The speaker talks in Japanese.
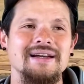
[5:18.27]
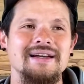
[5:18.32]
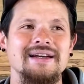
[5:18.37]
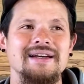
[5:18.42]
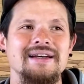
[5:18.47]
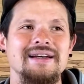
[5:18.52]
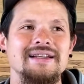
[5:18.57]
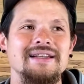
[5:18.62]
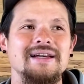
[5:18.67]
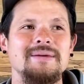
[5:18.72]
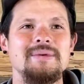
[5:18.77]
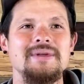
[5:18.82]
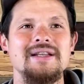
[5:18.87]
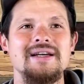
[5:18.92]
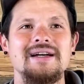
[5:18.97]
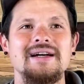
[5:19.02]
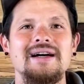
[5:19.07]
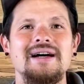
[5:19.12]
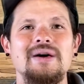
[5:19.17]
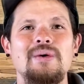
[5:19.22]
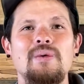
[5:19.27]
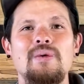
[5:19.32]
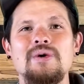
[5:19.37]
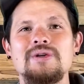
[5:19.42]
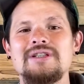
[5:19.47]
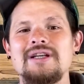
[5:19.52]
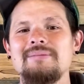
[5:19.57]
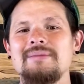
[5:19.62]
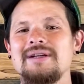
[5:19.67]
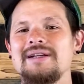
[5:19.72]
えダビデが王
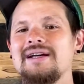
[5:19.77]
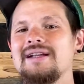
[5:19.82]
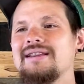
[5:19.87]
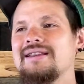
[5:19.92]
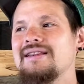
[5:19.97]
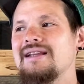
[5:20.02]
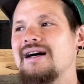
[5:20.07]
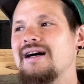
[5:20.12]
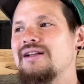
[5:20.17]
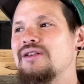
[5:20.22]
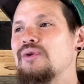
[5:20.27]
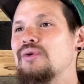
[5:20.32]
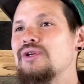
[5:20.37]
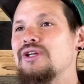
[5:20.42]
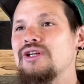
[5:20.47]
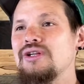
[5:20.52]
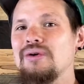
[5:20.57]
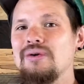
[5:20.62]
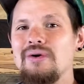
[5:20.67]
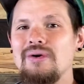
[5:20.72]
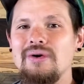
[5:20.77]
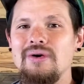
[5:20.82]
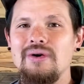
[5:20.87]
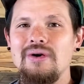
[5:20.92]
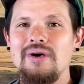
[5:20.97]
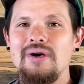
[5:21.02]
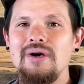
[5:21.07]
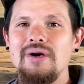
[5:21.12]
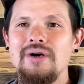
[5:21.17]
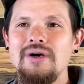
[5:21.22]
様だった時
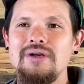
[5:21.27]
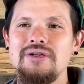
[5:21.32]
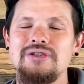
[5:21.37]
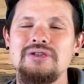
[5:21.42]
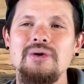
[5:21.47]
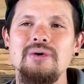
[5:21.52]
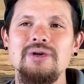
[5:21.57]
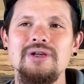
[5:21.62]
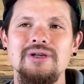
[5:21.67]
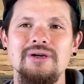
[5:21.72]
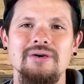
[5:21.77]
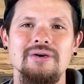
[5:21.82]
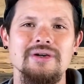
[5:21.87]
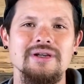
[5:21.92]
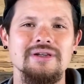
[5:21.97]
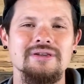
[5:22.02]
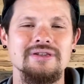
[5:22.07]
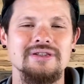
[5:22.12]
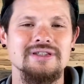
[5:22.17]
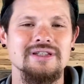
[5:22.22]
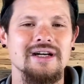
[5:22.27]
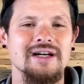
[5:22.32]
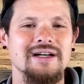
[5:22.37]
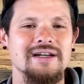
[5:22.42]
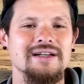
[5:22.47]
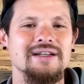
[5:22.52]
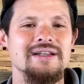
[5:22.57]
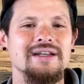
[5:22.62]
のストーリーをいくつか、